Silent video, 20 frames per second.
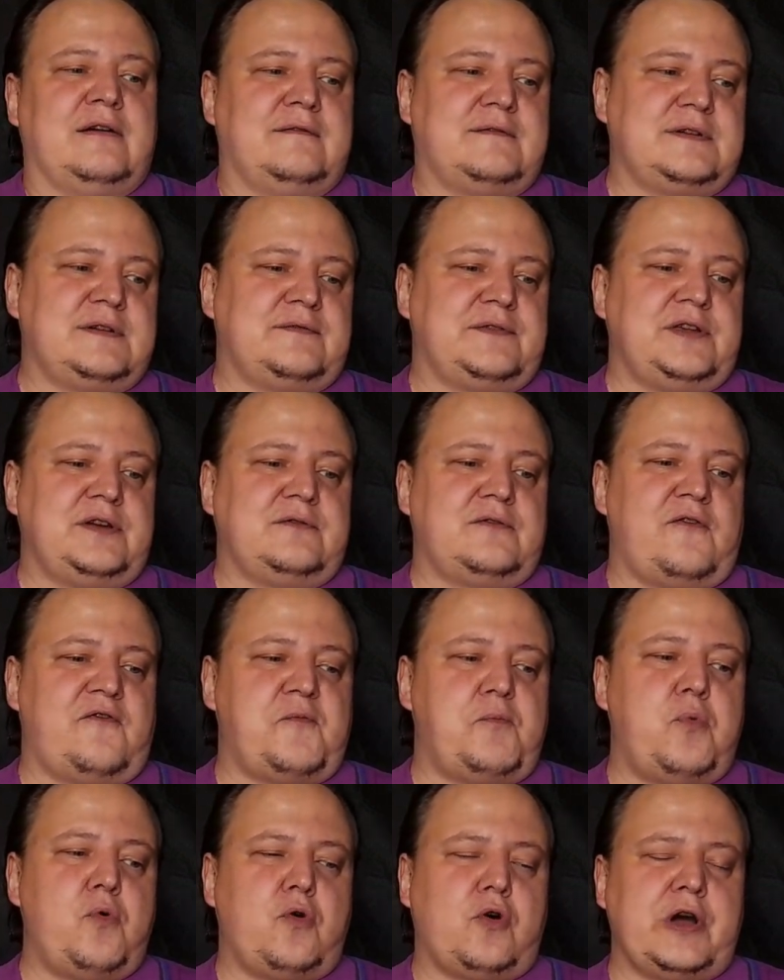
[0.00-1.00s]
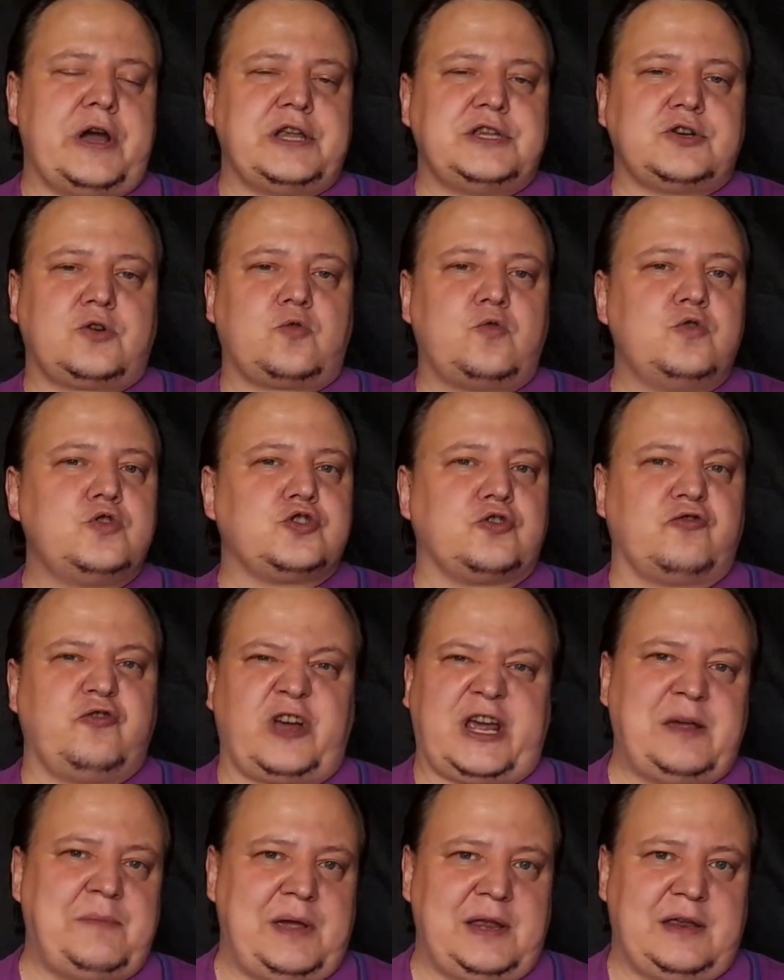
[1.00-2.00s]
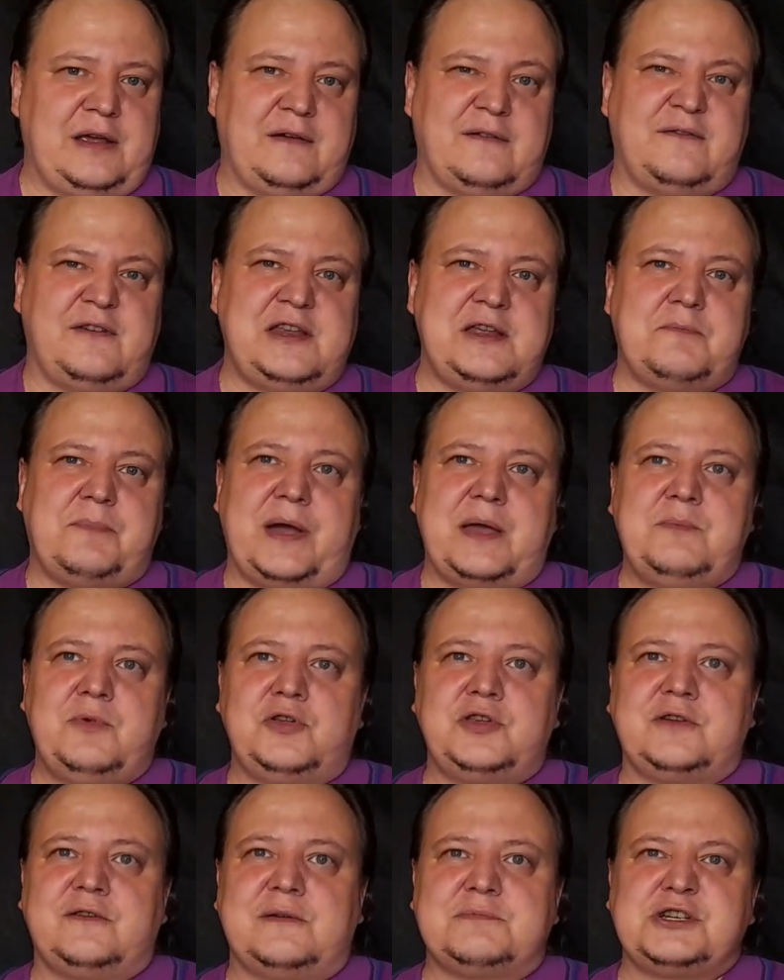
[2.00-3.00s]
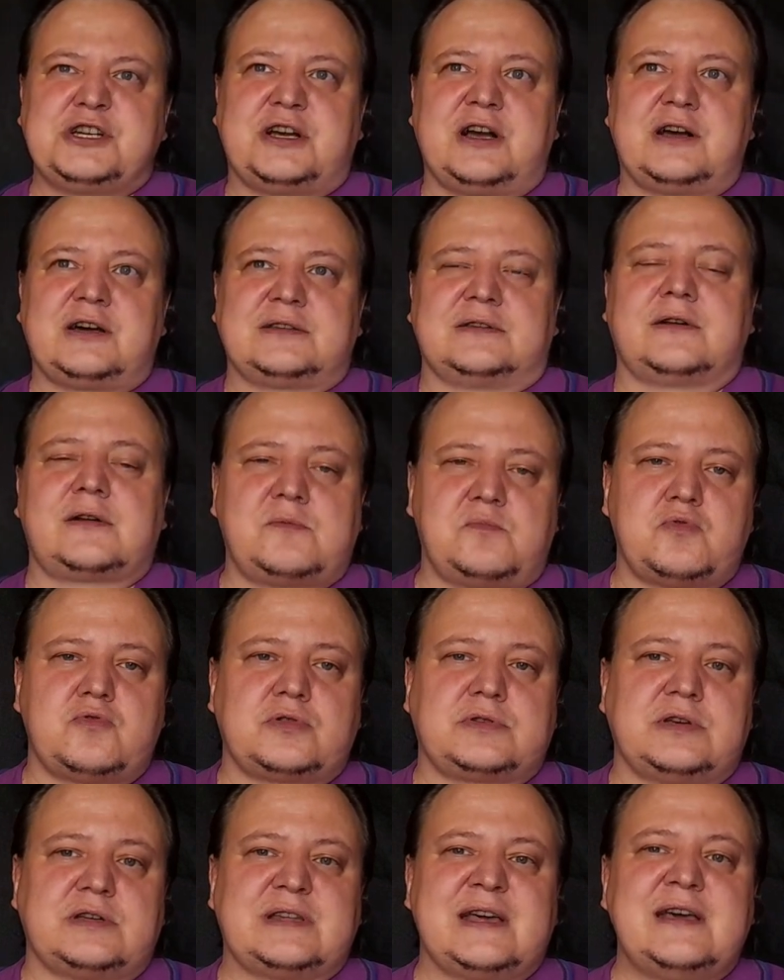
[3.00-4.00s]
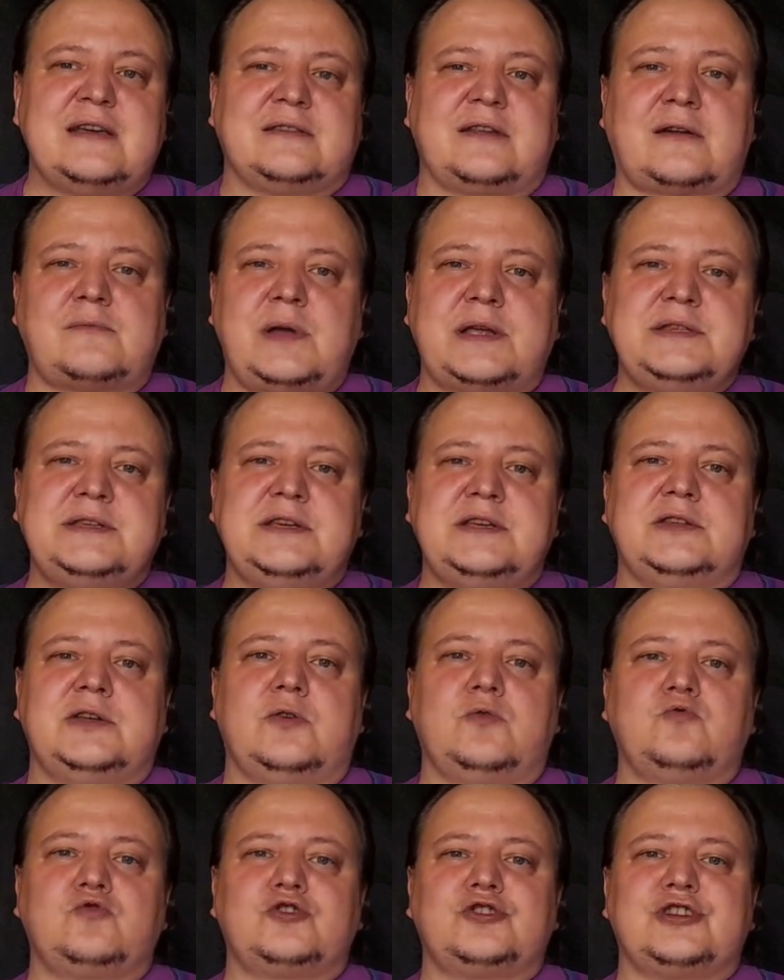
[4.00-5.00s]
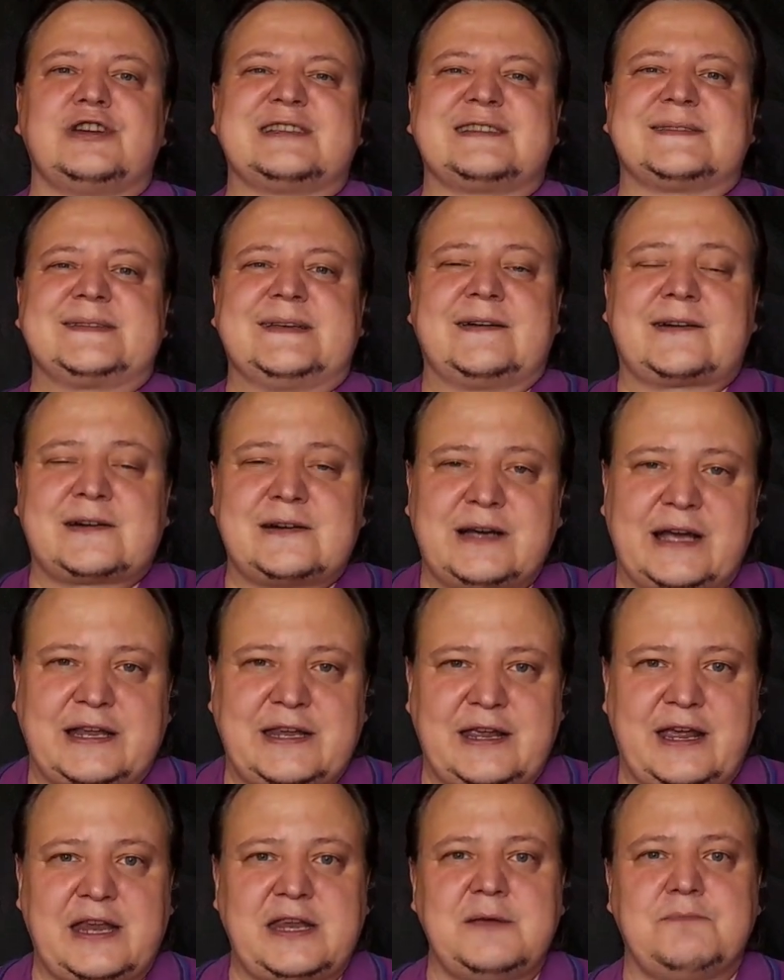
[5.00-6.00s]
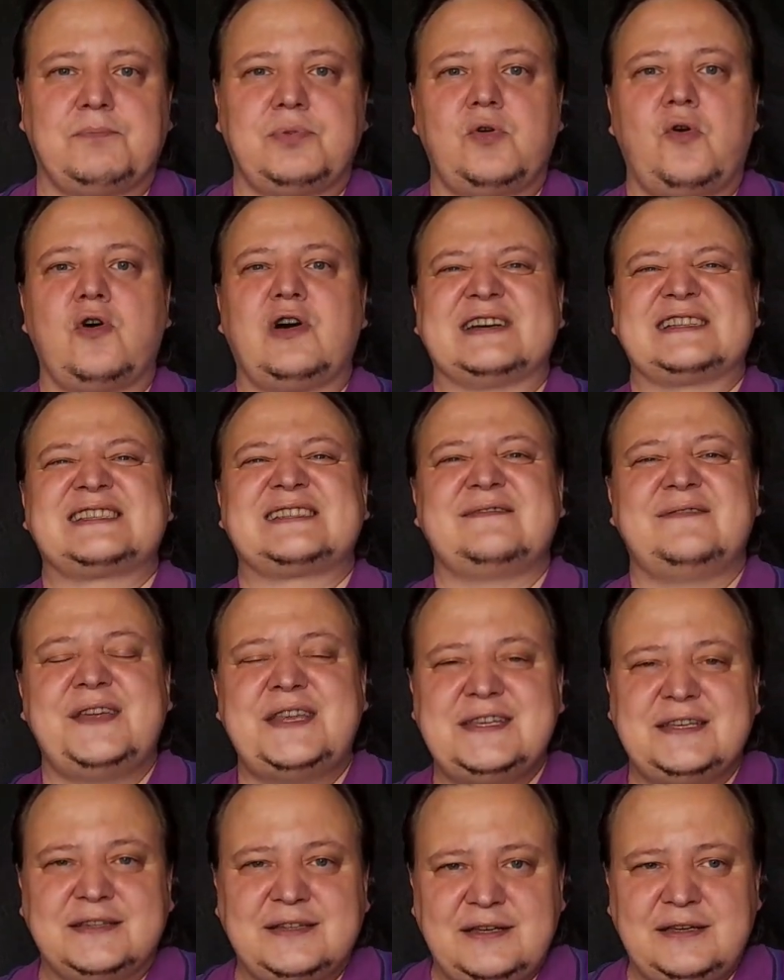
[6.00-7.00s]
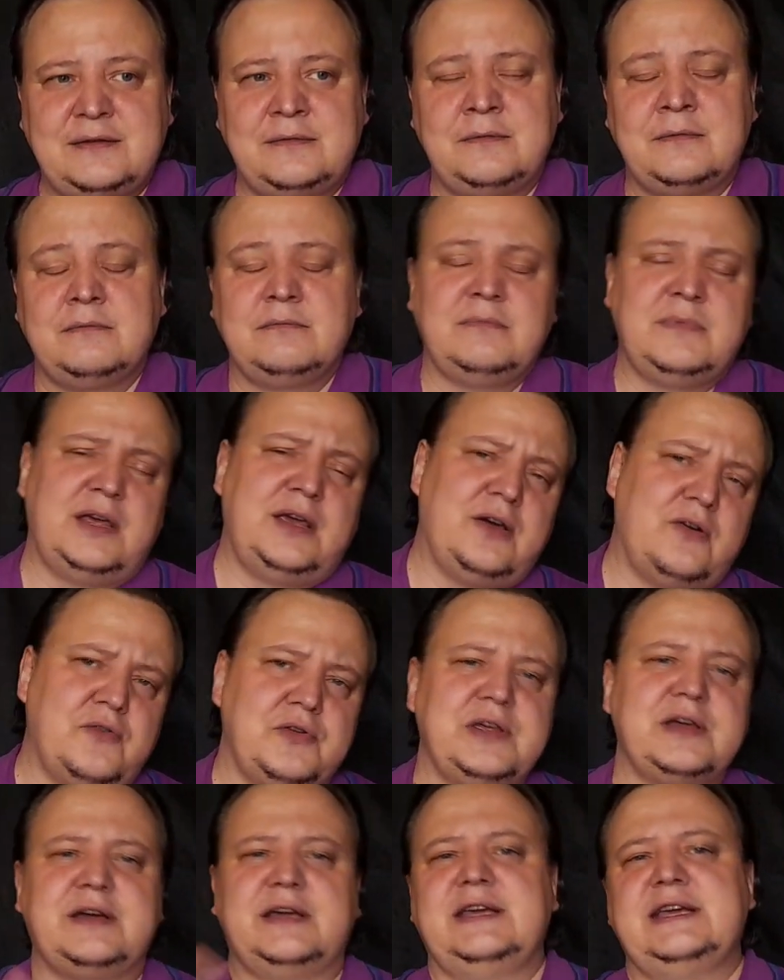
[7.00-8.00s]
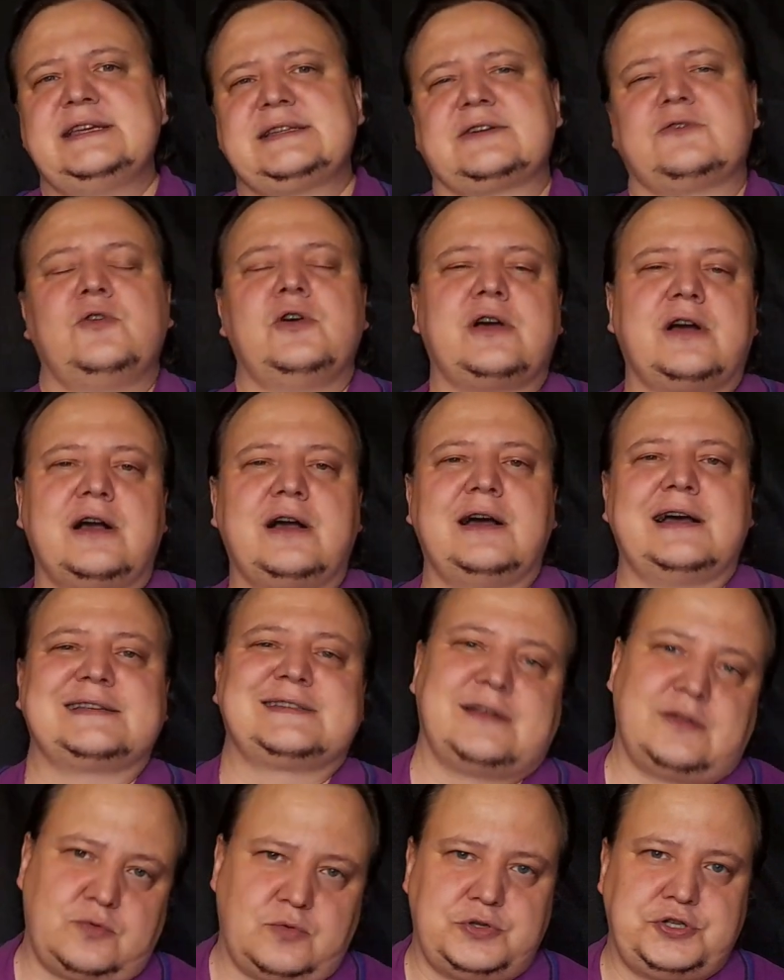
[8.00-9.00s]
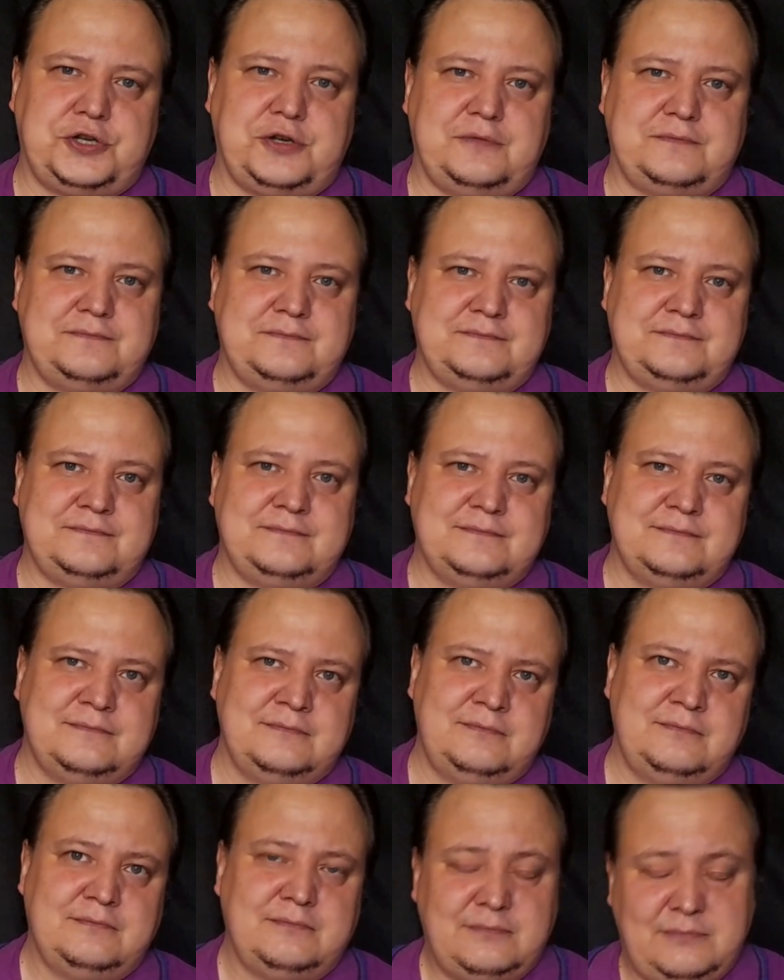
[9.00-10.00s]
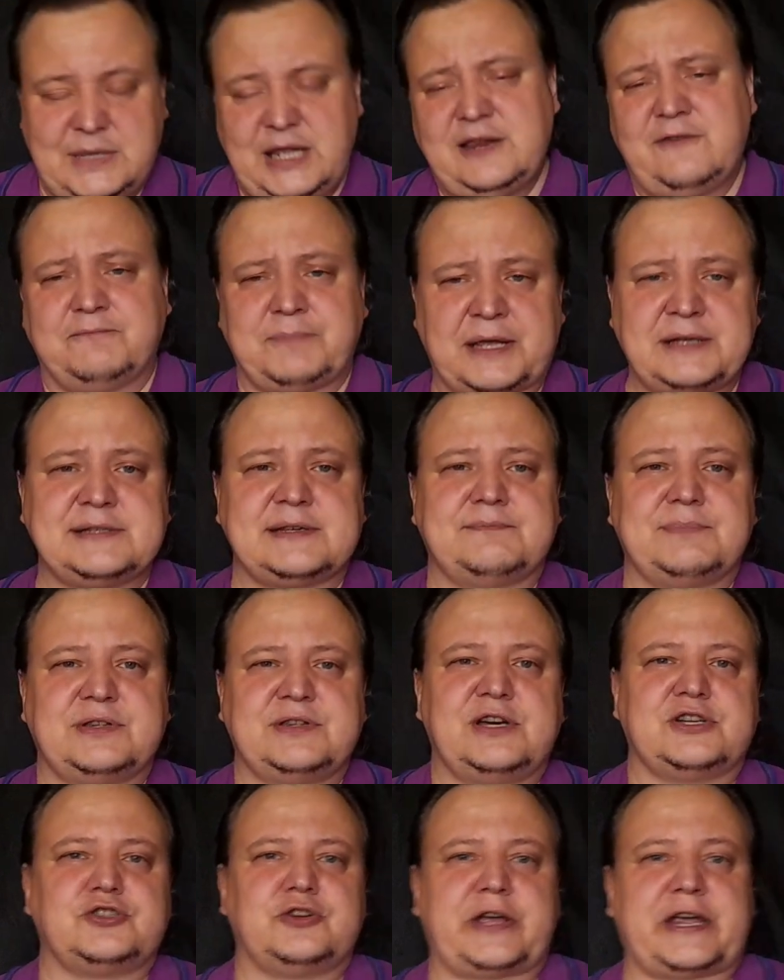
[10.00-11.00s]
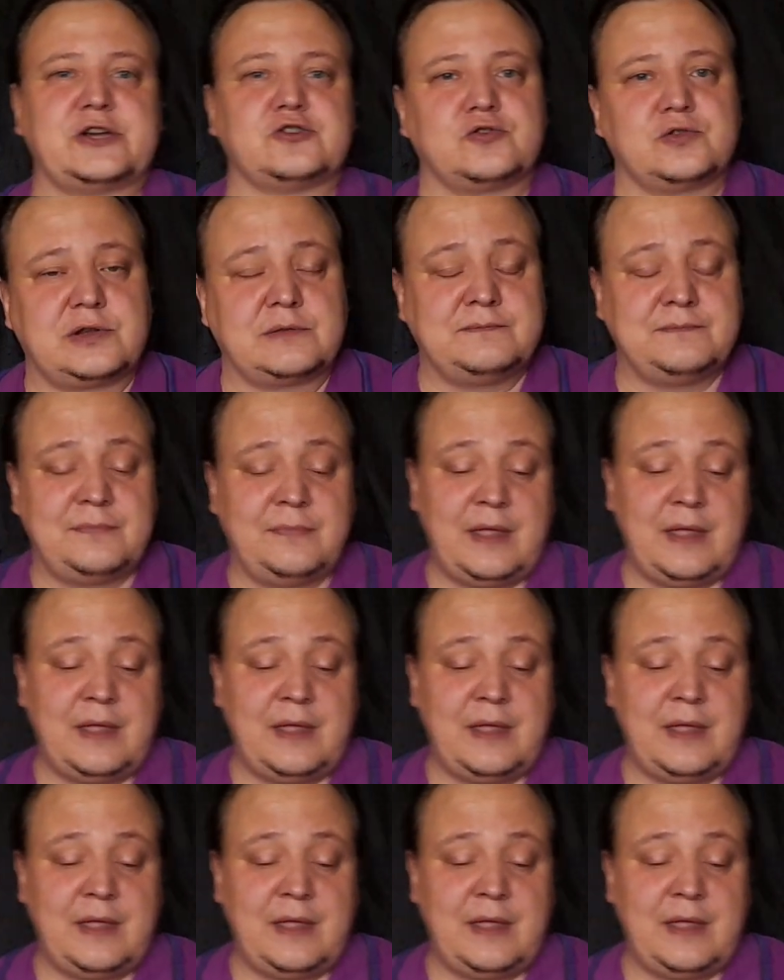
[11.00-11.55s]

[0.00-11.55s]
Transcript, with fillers: Вы в него вбухаете кучу времени, вы не поймете вообще, как это работает. Трамантины уже заранее неплохо сведены, и у них есть кое-какая заточка. Они, в принципе, даже режут.